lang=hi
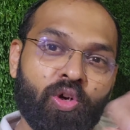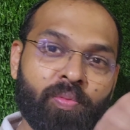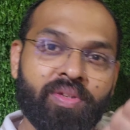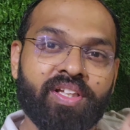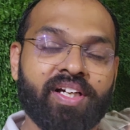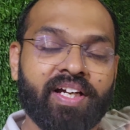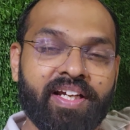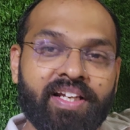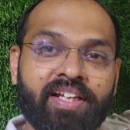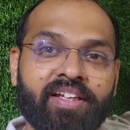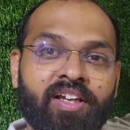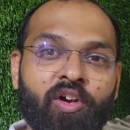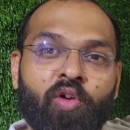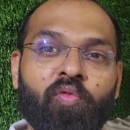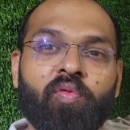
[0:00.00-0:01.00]
ब्लॉग में दिखाया
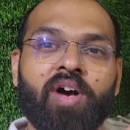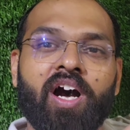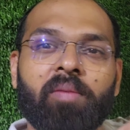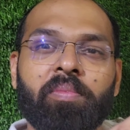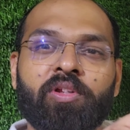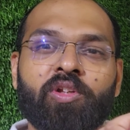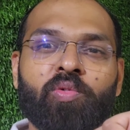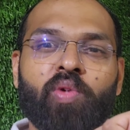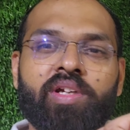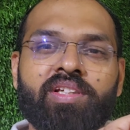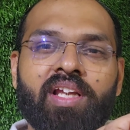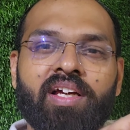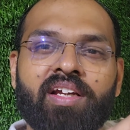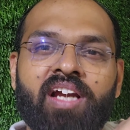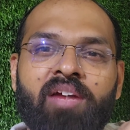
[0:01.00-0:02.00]
नहीं है और वहाँ पर तो वो
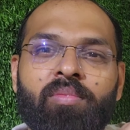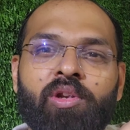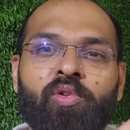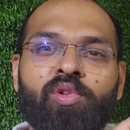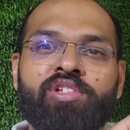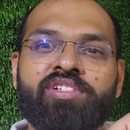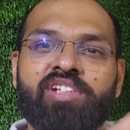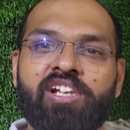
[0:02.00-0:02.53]
ऐसा लग रहा है बिल्कुल